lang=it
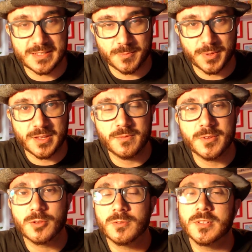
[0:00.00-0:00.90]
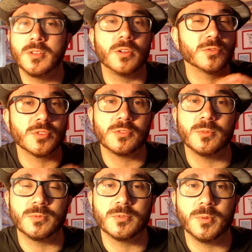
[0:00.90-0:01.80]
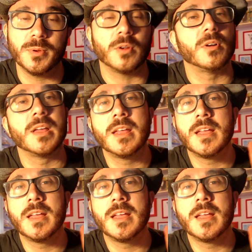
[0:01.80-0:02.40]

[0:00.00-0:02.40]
sempre del video, dove dirò a un certo punto però,